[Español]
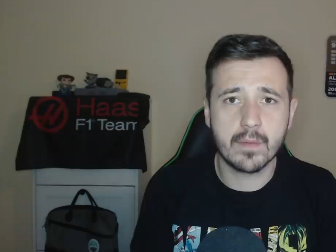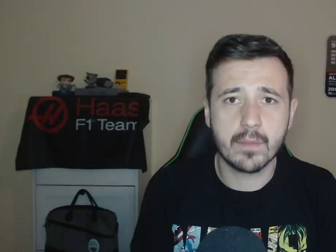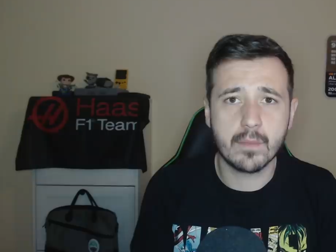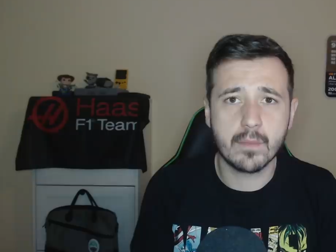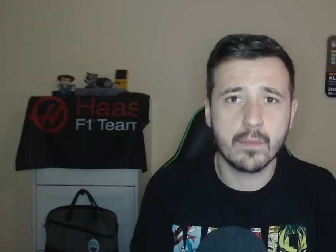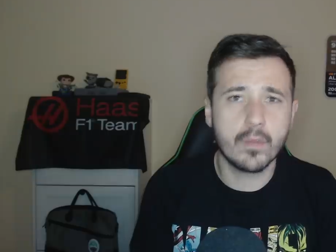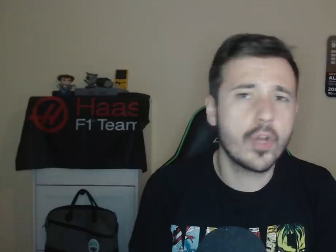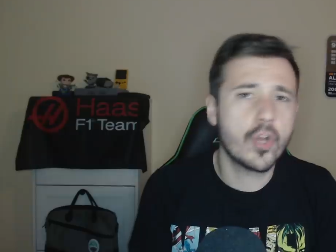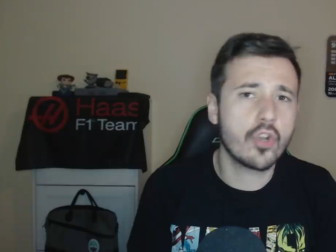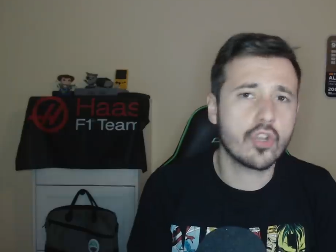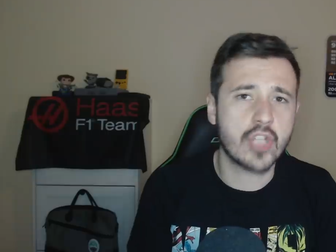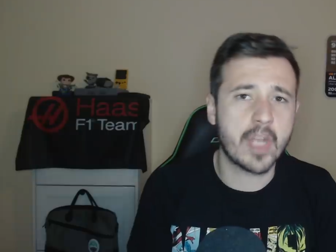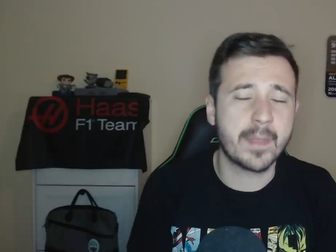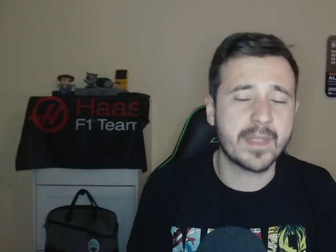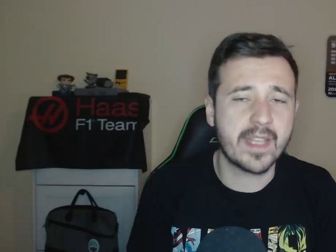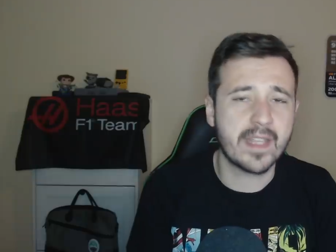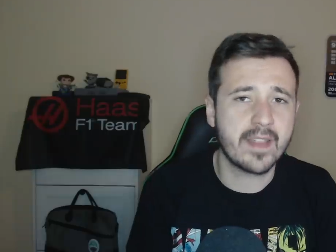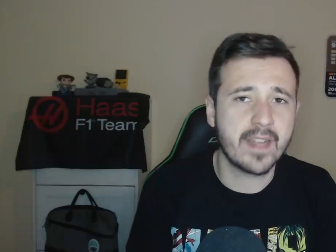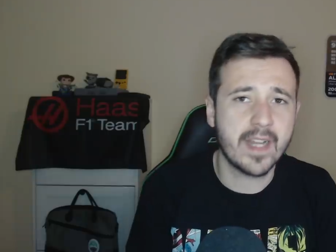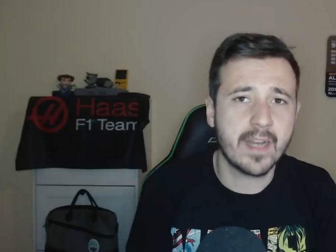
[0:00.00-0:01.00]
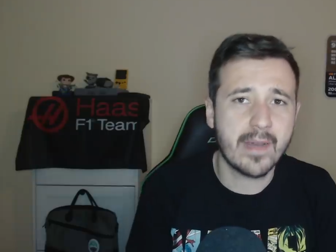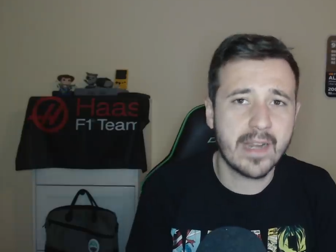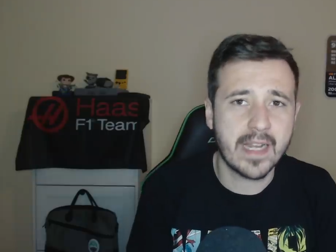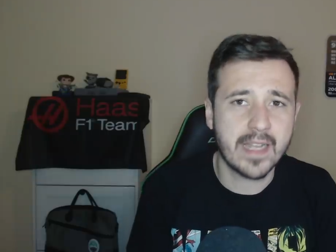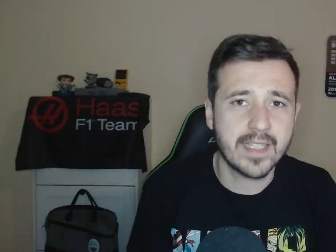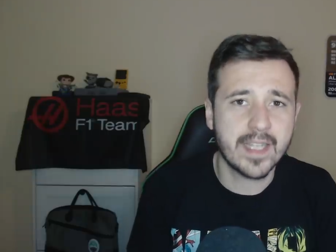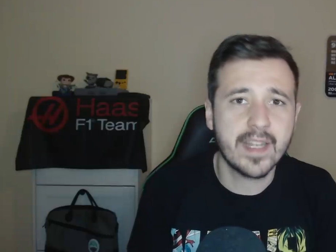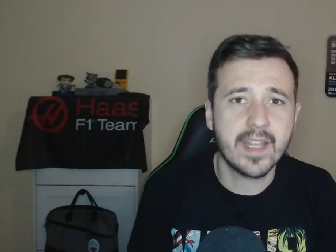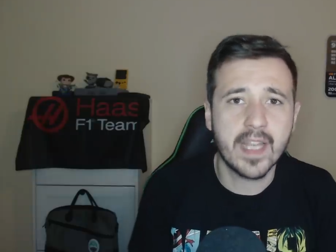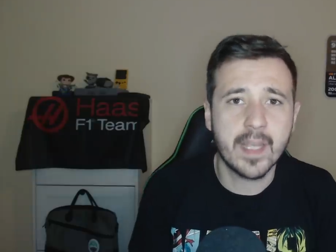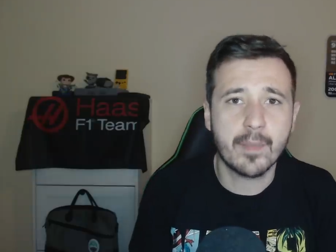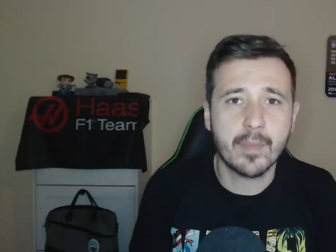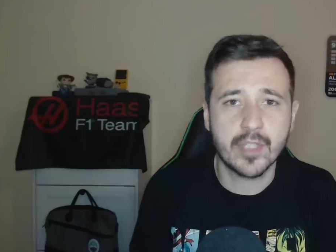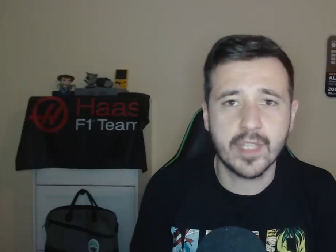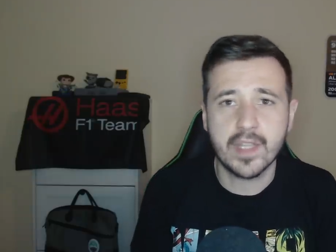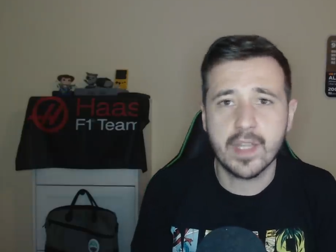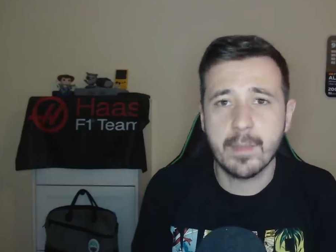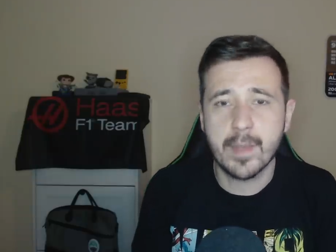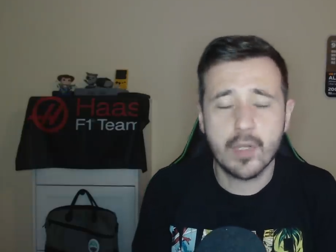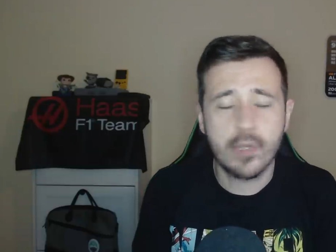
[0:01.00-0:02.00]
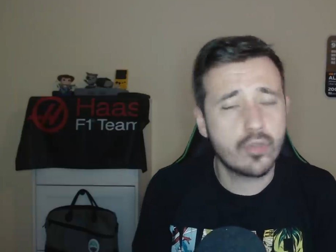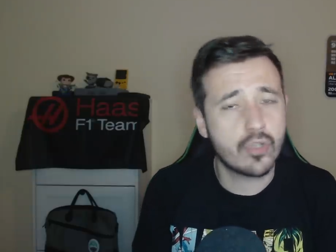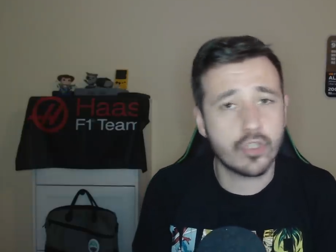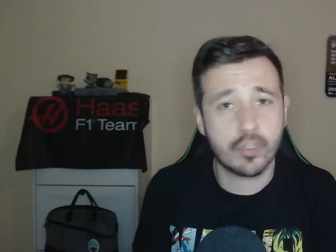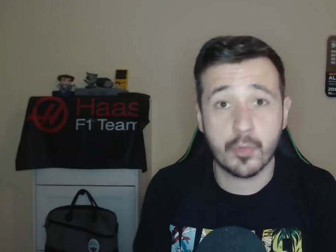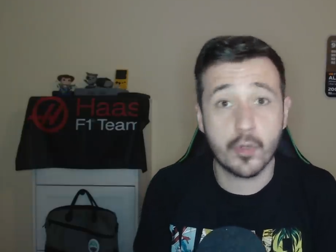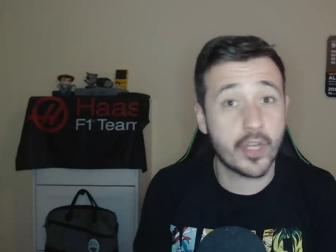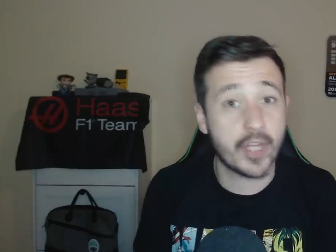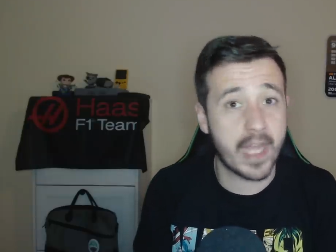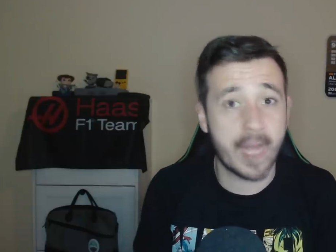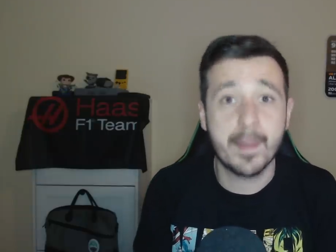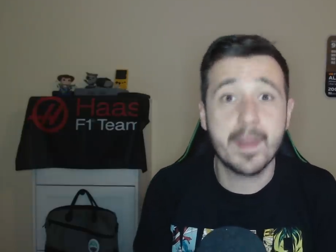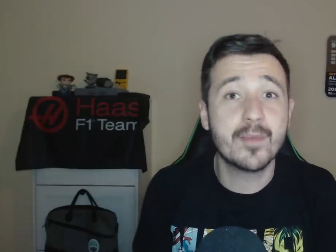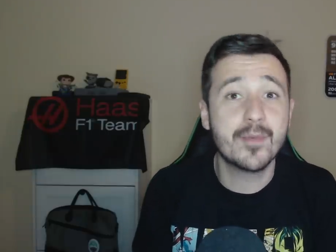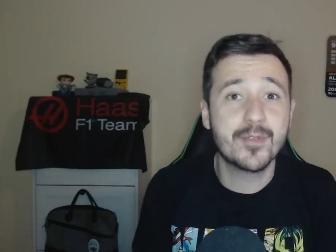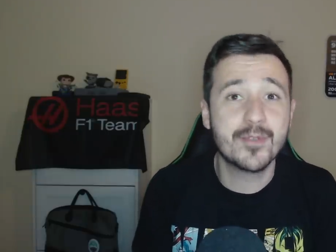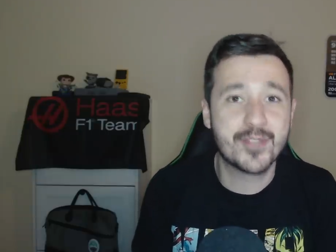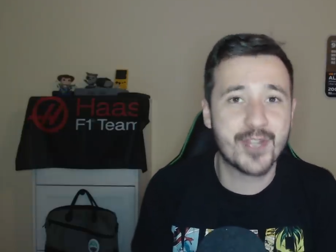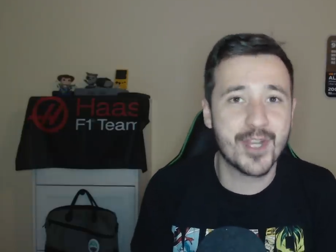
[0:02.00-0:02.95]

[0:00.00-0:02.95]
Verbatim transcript: Bueno, ¿os apetece acabar la serie de equipos en 10 minutos? Porque a mí mucho,